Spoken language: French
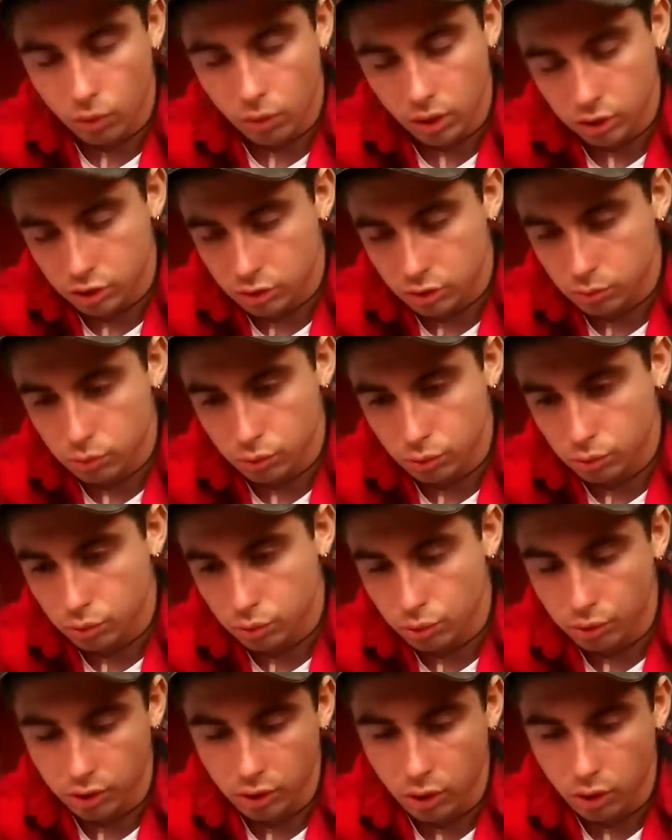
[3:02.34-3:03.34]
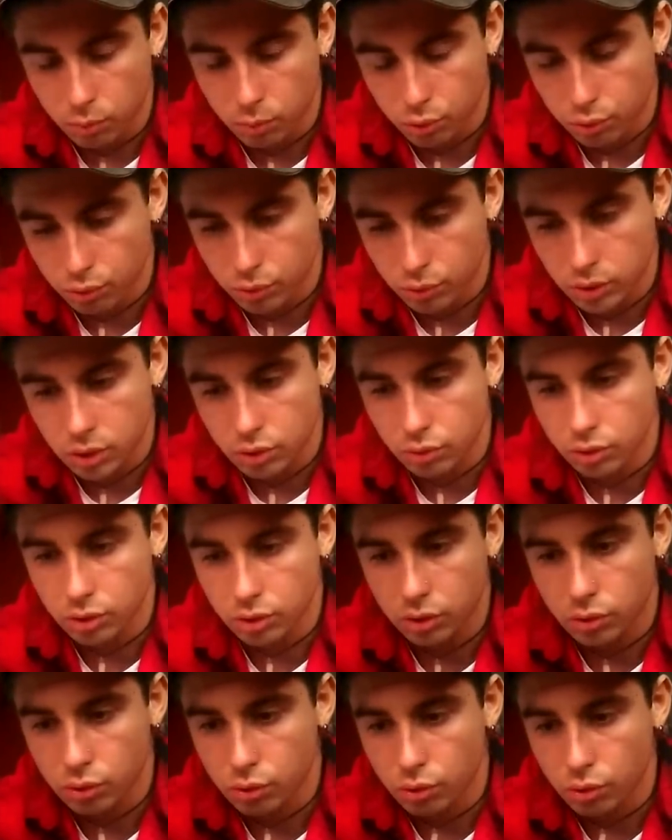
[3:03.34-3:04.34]
donc voilà, je, sais comment je suis, je
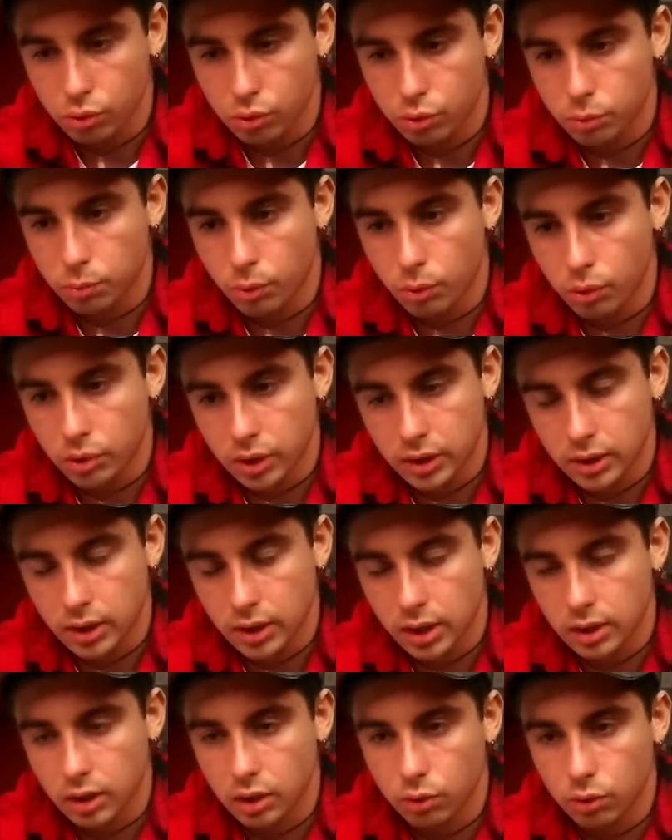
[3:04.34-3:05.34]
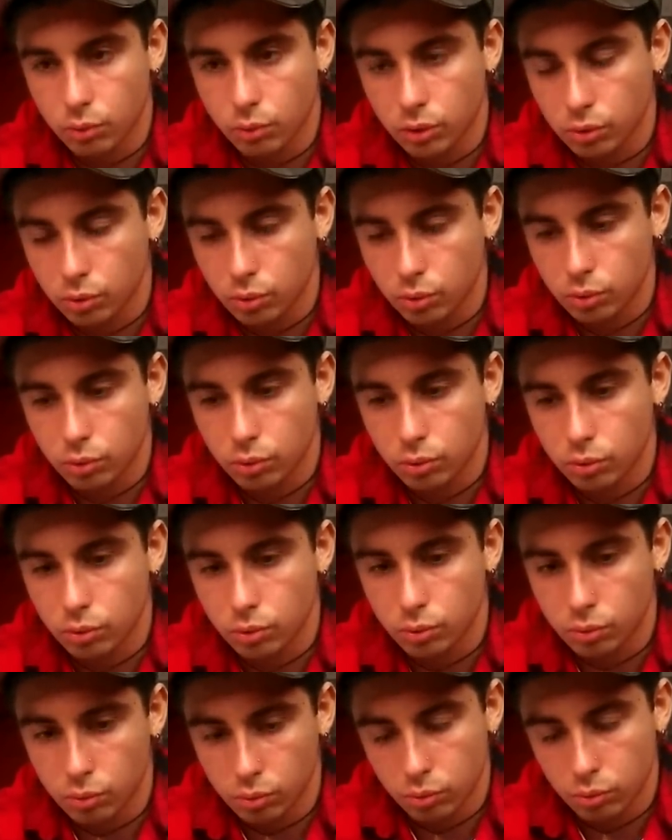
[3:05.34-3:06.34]
sais que je, prendrai très très soin
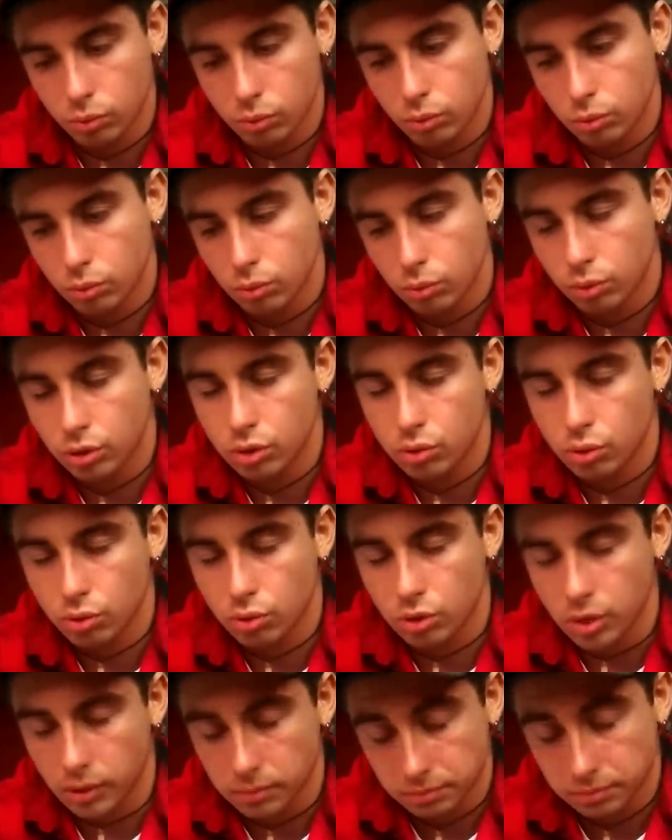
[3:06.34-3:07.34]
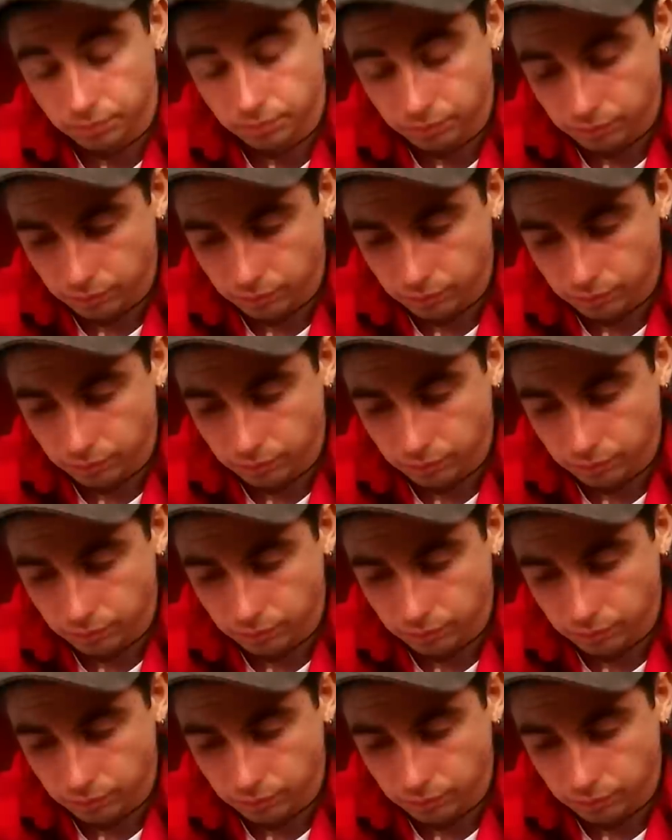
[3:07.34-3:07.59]
de, de, ces choses-là.